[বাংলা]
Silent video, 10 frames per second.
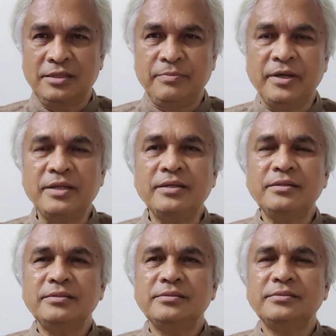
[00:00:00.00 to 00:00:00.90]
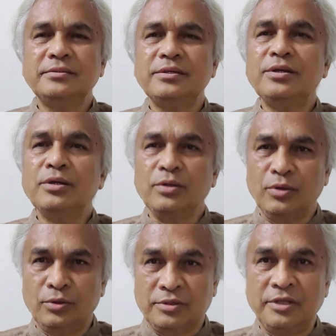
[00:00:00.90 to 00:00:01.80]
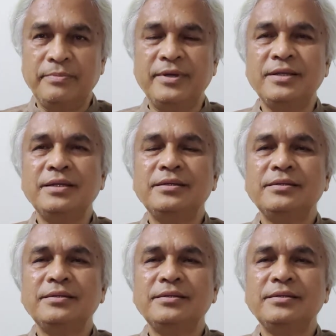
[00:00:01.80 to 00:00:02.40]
থাকতে পারে ঘটতে পারে